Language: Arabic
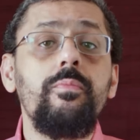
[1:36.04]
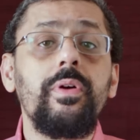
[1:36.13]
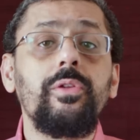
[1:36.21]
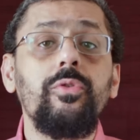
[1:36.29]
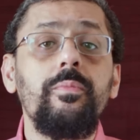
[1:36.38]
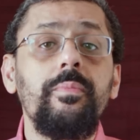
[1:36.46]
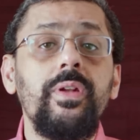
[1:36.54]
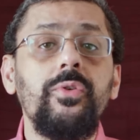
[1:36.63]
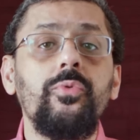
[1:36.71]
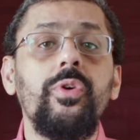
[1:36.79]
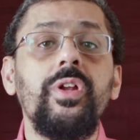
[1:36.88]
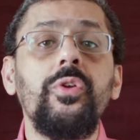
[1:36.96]
مطلوب
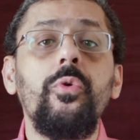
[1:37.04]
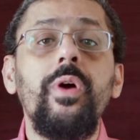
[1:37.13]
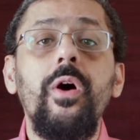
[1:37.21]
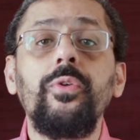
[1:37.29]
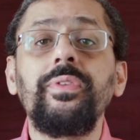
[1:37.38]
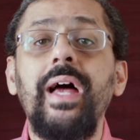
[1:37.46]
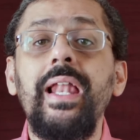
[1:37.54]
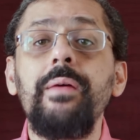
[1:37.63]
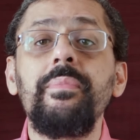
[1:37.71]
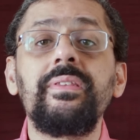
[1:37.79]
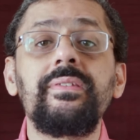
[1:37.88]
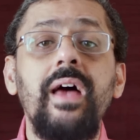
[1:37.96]
منه ان هو يحط
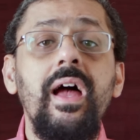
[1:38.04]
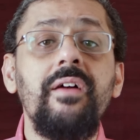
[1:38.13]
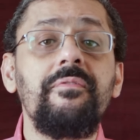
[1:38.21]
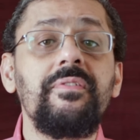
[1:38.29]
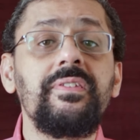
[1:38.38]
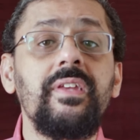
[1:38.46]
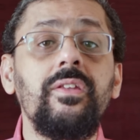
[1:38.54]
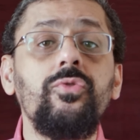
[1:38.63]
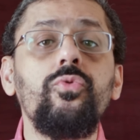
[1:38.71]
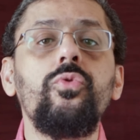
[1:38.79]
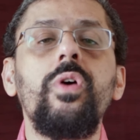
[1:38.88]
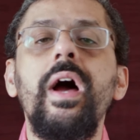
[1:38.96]
علامة صح في
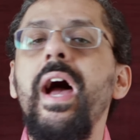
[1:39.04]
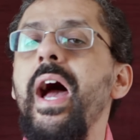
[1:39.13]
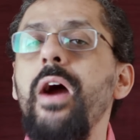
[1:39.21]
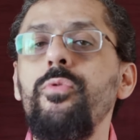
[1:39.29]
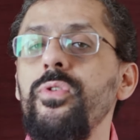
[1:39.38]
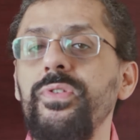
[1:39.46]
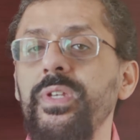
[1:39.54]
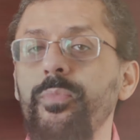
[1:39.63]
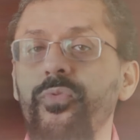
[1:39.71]
الصندوق او يسيبه